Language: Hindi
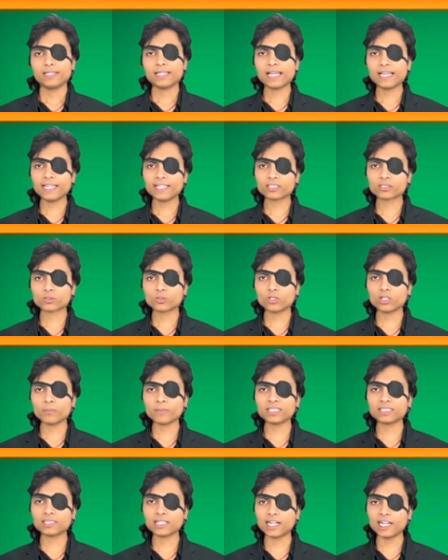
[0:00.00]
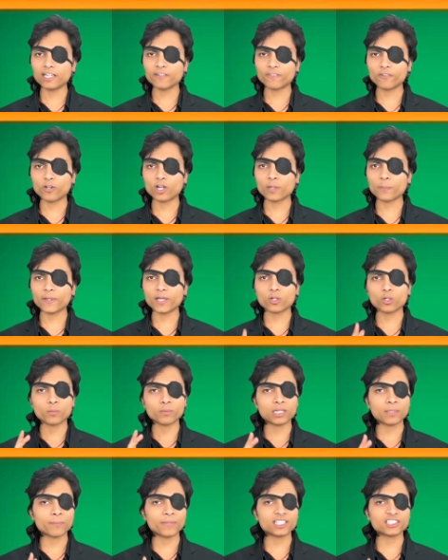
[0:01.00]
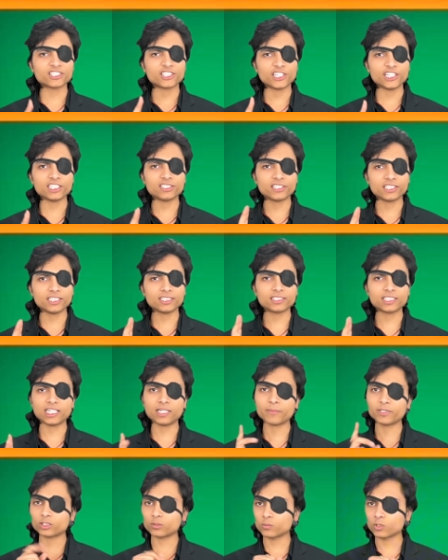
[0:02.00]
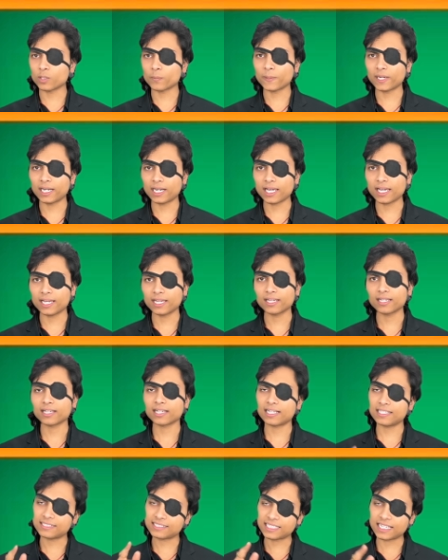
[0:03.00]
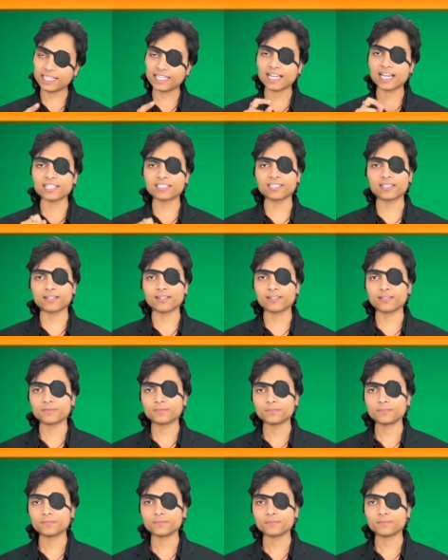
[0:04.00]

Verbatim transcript: यही स्कूल में थर्ड फ्लोर पे रूम नंबर थ्री थ्री थ्री में तुमको पढ़ना है कल से ही आ जाना